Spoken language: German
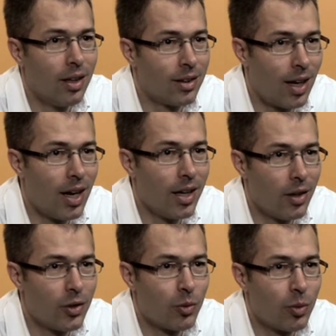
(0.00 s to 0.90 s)

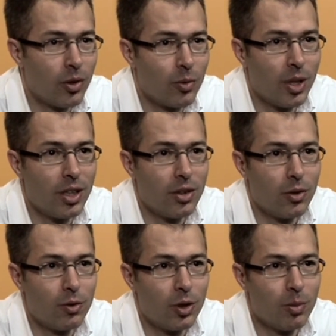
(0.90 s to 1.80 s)
drei aus, aus meiner
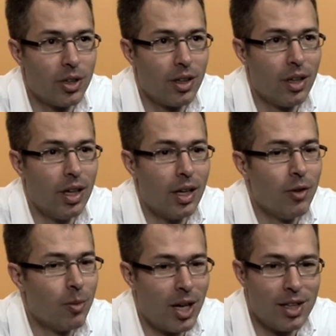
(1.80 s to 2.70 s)
jungen Firma,
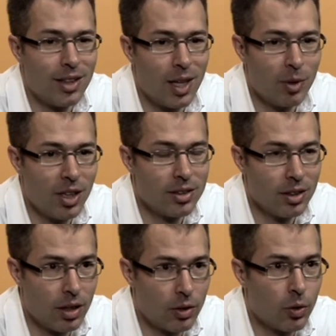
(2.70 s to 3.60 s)
wir haben alle drei am
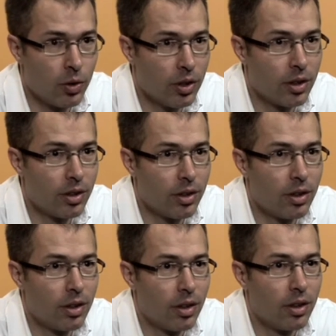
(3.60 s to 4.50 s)
gleichen Tag gekündigt.
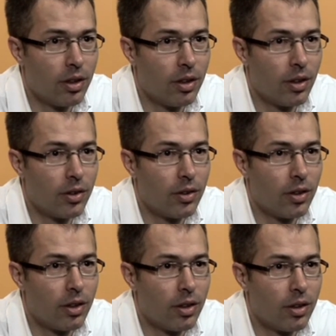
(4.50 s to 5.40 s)
Das
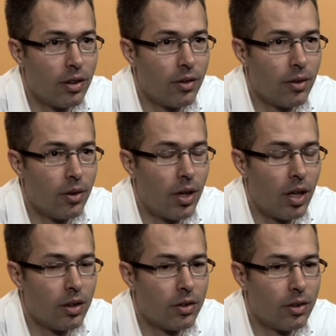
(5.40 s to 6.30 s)

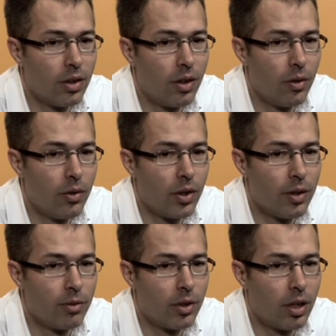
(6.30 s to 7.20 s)
hat uns
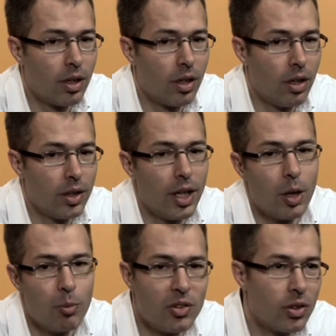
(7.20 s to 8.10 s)
einfach äh,
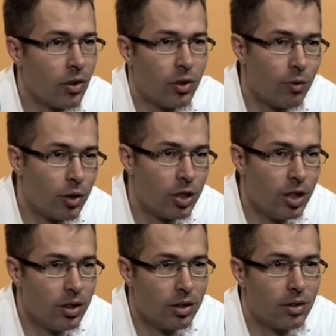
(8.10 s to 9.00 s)
jeder ein bisschen aus einer
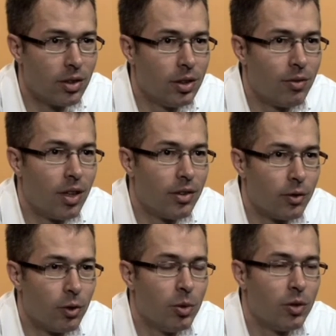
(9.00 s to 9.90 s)
verschiedenen
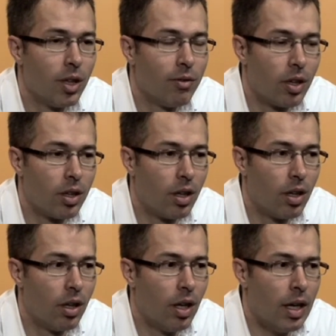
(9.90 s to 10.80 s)
Sichtweise. Für mich war einfach
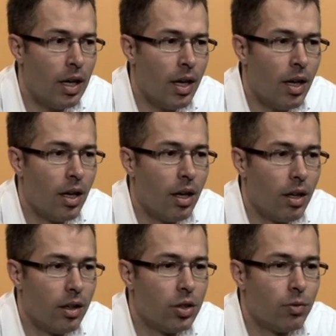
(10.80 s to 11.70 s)
klar,
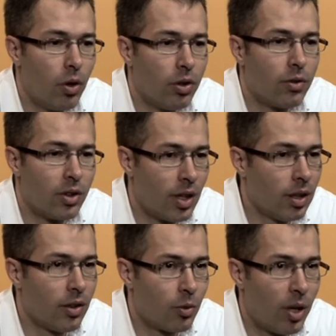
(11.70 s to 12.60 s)
äh, ich wollte was
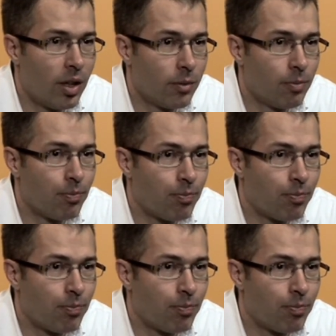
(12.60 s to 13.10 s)
anderes machen.